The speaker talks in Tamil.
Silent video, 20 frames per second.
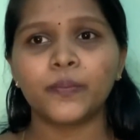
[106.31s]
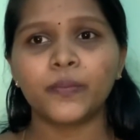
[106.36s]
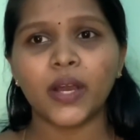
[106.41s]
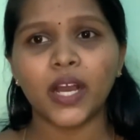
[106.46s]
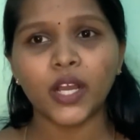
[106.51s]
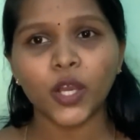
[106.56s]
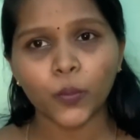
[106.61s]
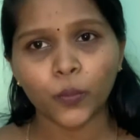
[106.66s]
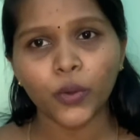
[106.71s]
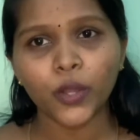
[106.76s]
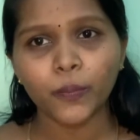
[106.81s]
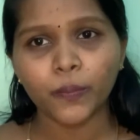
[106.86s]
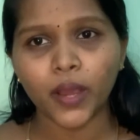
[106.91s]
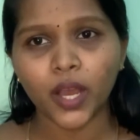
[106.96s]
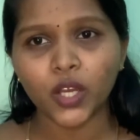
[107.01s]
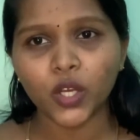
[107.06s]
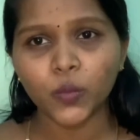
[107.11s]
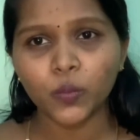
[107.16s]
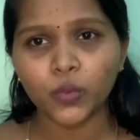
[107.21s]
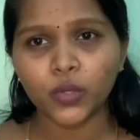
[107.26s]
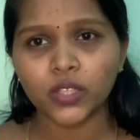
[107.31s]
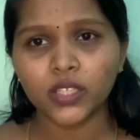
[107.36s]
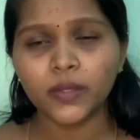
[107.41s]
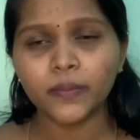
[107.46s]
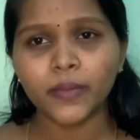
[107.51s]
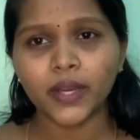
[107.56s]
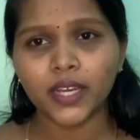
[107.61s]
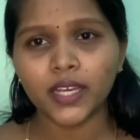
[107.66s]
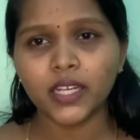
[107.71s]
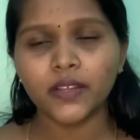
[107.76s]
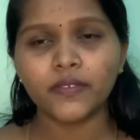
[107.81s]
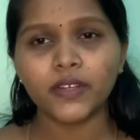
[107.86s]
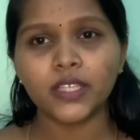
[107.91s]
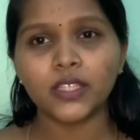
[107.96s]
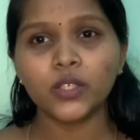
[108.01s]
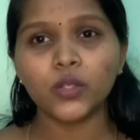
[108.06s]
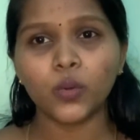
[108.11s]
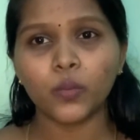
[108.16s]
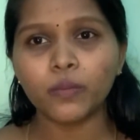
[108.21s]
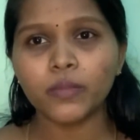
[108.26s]
அங்கே போய் பார்க்கும்போது மகனை
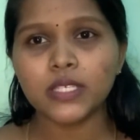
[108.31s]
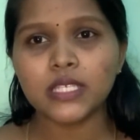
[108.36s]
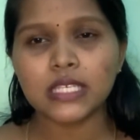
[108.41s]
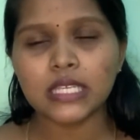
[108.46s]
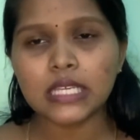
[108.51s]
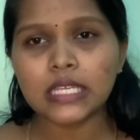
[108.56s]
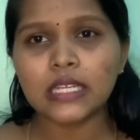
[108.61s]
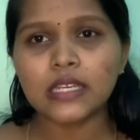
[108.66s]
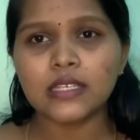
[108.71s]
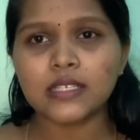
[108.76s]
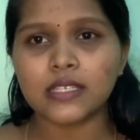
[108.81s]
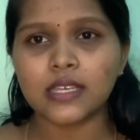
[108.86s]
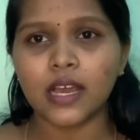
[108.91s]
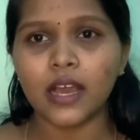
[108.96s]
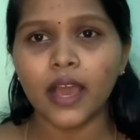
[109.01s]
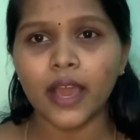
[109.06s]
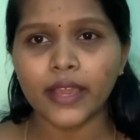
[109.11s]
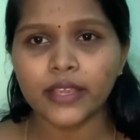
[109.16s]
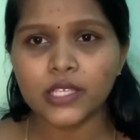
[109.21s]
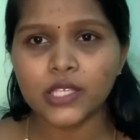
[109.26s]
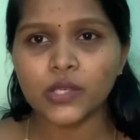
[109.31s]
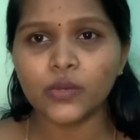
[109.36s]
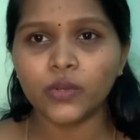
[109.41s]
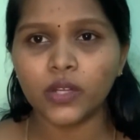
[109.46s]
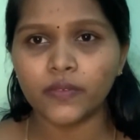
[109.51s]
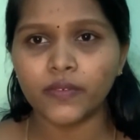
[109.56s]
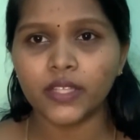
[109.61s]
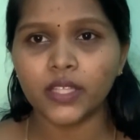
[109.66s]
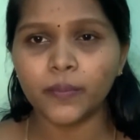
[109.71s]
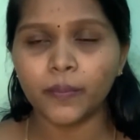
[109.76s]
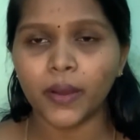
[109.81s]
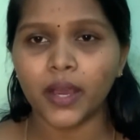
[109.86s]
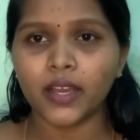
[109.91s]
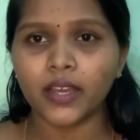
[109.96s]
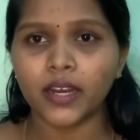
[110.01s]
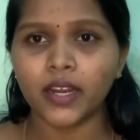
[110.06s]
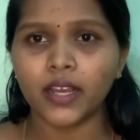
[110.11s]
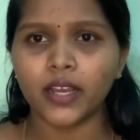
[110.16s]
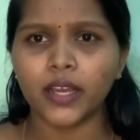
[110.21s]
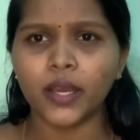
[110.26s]
வந்து ரொம்ப சீரியஸாக ஐசியூவில் வந்து
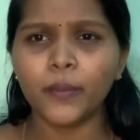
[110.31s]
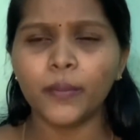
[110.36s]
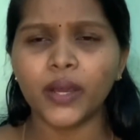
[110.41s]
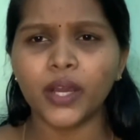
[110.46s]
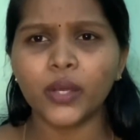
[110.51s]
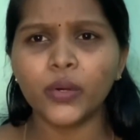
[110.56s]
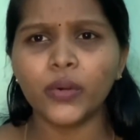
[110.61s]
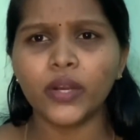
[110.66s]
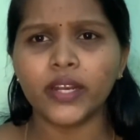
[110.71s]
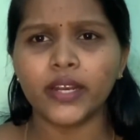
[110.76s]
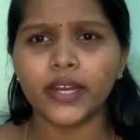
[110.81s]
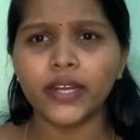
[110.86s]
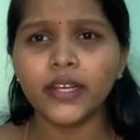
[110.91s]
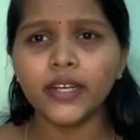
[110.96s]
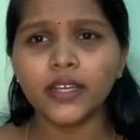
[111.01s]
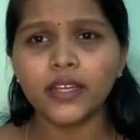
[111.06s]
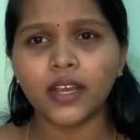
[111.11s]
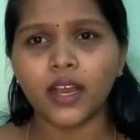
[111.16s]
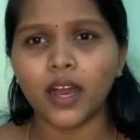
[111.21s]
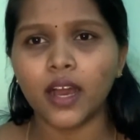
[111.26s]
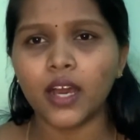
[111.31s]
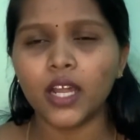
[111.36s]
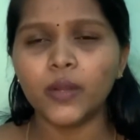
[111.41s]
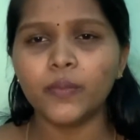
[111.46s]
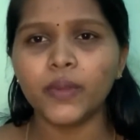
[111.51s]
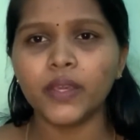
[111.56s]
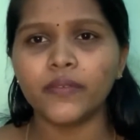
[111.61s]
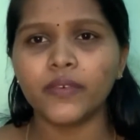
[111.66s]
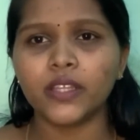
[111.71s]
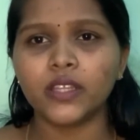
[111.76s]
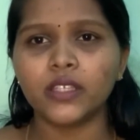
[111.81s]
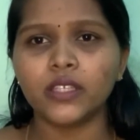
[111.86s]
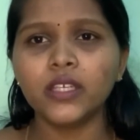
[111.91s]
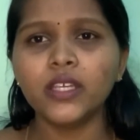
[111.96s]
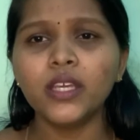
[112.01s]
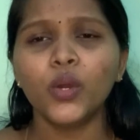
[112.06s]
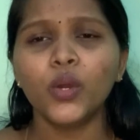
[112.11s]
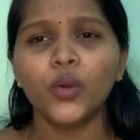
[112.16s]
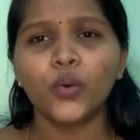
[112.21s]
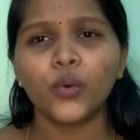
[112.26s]
பார்க்குறாங்க மகனோட ரெண்டு காலுமே வந்து
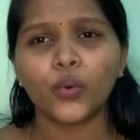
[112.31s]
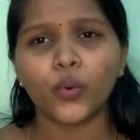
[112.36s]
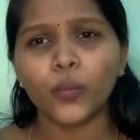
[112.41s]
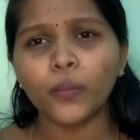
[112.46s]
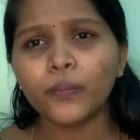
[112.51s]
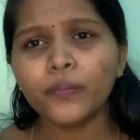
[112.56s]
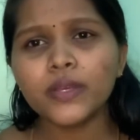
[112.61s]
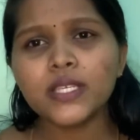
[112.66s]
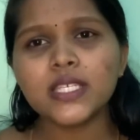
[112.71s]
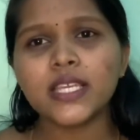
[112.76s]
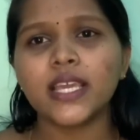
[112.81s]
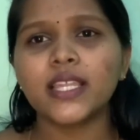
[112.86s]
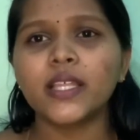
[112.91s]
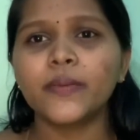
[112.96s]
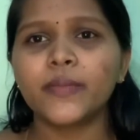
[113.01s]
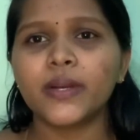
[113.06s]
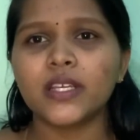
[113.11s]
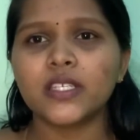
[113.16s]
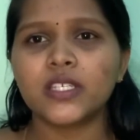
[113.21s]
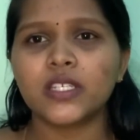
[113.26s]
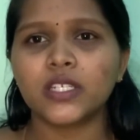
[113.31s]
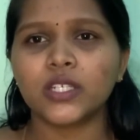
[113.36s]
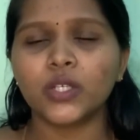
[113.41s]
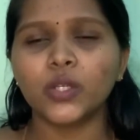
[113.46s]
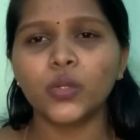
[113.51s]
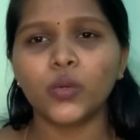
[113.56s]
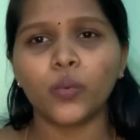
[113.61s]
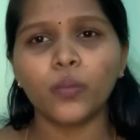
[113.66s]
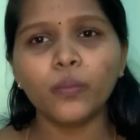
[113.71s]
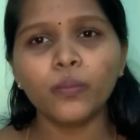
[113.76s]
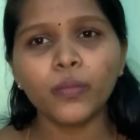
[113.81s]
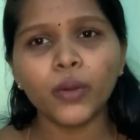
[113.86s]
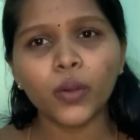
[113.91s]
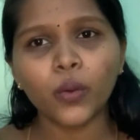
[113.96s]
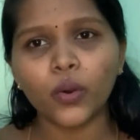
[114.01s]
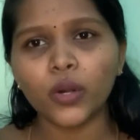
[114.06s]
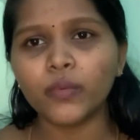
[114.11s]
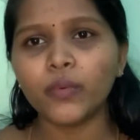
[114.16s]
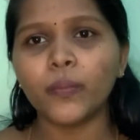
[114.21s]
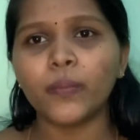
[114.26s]
ரொம்ப சேதமடைஞ்சிருக்கு ரொம்ப
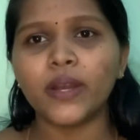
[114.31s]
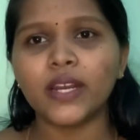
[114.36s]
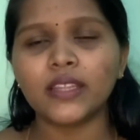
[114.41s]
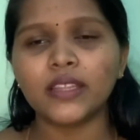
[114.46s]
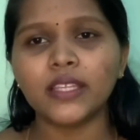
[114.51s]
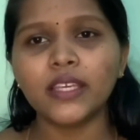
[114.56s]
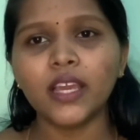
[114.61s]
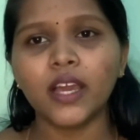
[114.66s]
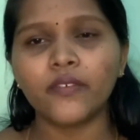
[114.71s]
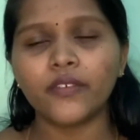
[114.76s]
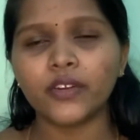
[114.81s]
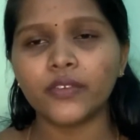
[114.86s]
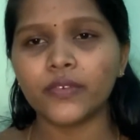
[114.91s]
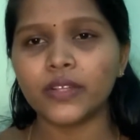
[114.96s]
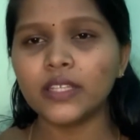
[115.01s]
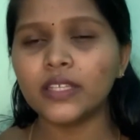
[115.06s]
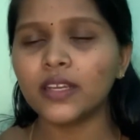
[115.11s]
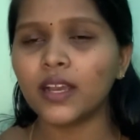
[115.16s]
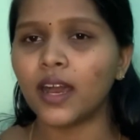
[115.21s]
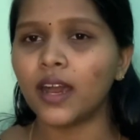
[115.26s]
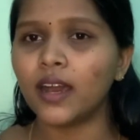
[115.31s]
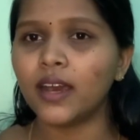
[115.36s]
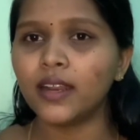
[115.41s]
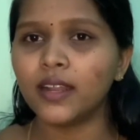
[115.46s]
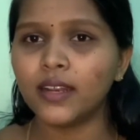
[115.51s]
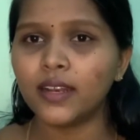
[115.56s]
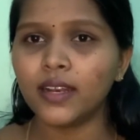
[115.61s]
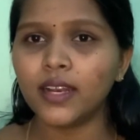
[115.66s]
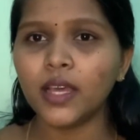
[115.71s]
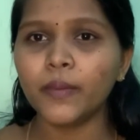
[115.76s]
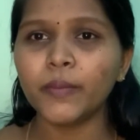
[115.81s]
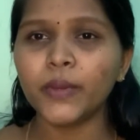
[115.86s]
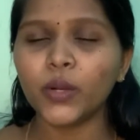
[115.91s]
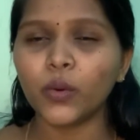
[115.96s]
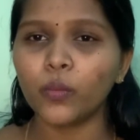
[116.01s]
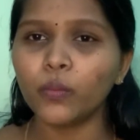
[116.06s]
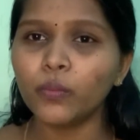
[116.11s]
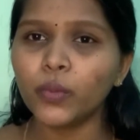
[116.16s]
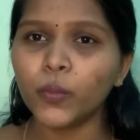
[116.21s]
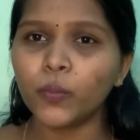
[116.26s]
கொடுமைப்படுத்தி அவருக்கு வந்து கால் எல்லாமே
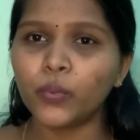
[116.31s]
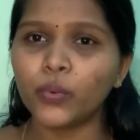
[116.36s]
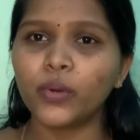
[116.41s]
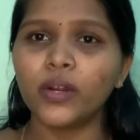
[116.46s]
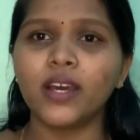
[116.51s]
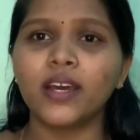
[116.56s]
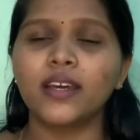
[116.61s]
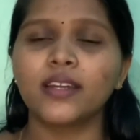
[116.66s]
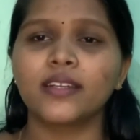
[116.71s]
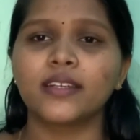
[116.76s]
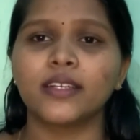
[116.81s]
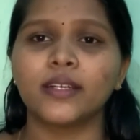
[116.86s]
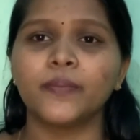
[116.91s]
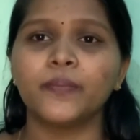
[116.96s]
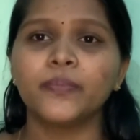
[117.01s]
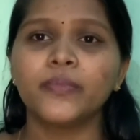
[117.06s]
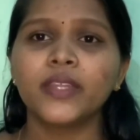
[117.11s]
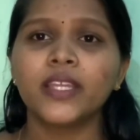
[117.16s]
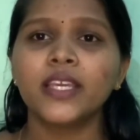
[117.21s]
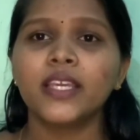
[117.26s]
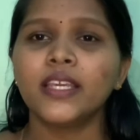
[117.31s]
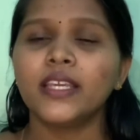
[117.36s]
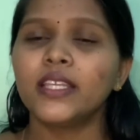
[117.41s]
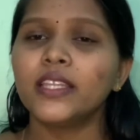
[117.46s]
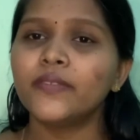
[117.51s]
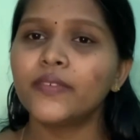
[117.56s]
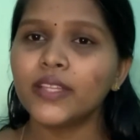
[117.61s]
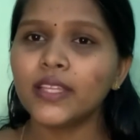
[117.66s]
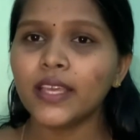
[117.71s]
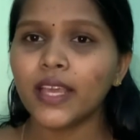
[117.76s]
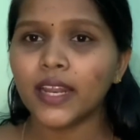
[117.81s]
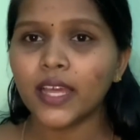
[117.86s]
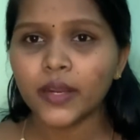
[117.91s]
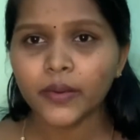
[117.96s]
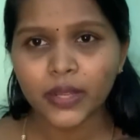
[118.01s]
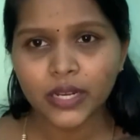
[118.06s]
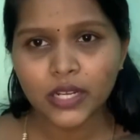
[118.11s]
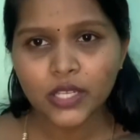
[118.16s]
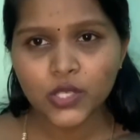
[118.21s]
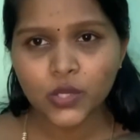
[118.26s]
ரொம்ப புண்ணாக இருக்குது இது வந்து
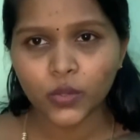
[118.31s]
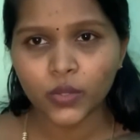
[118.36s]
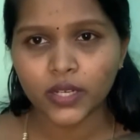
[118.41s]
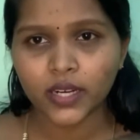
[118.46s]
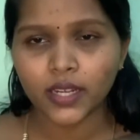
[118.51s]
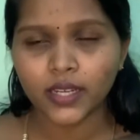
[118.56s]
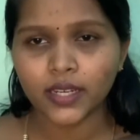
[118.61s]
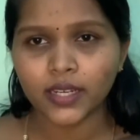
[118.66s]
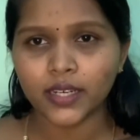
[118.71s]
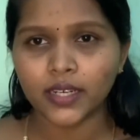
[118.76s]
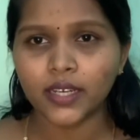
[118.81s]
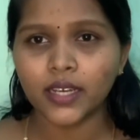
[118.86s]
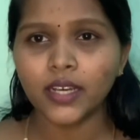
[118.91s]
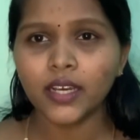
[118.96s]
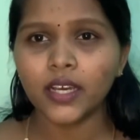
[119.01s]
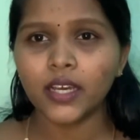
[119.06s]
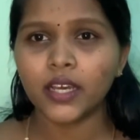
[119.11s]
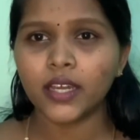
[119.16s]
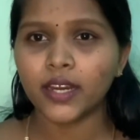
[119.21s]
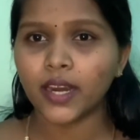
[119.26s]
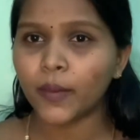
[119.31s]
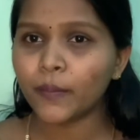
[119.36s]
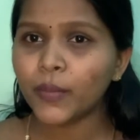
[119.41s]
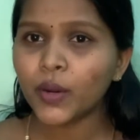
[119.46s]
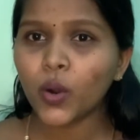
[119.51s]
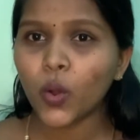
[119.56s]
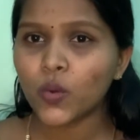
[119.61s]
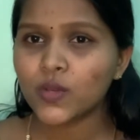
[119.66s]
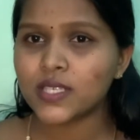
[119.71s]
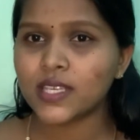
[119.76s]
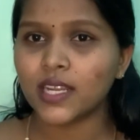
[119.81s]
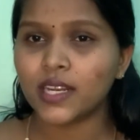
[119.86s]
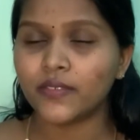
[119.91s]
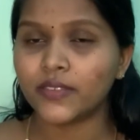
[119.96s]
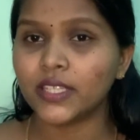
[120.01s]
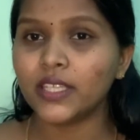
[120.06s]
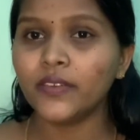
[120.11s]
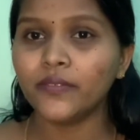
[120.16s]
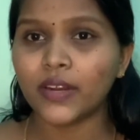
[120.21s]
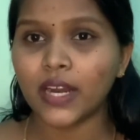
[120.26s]
எல்லாரும் என்ன சொல்கிறாங்கன்னா ரப்பர் ஹோஸால்
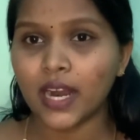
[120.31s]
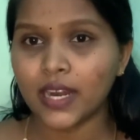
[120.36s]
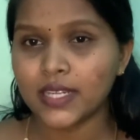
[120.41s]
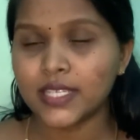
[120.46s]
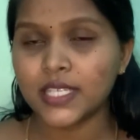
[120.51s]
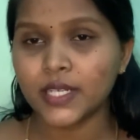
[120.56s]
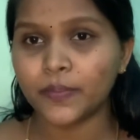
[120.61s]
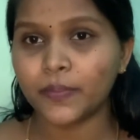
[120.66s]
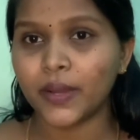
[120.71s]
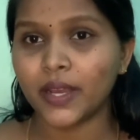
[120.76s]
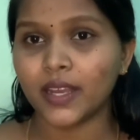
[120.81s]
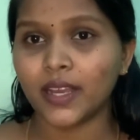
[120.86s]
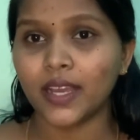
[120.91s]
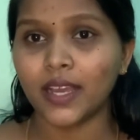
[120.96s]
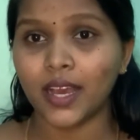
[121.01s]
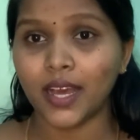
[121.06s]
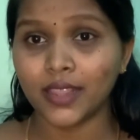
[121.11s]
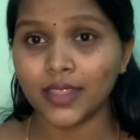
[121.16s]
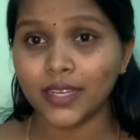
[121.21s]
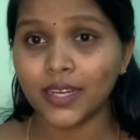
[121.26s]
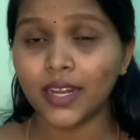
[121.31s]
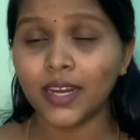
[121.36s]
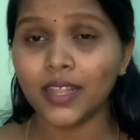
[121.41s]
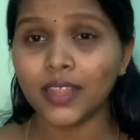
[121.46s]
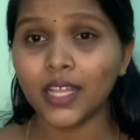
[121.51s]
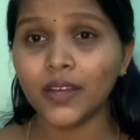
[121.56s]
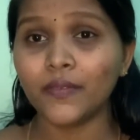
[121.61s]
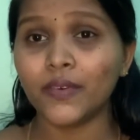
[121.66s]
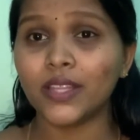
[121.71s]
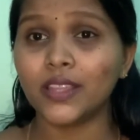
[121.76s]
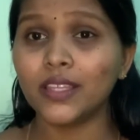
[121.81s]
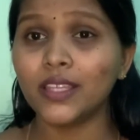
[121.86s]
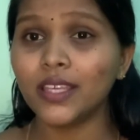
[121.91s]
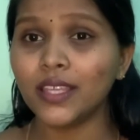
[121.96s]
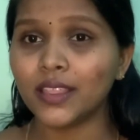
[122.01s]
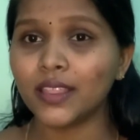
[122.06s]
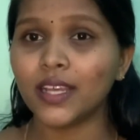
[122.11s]
வந்து இவரை அடிச்சிருப்பாங்க அதனால தான் வந்து இந்த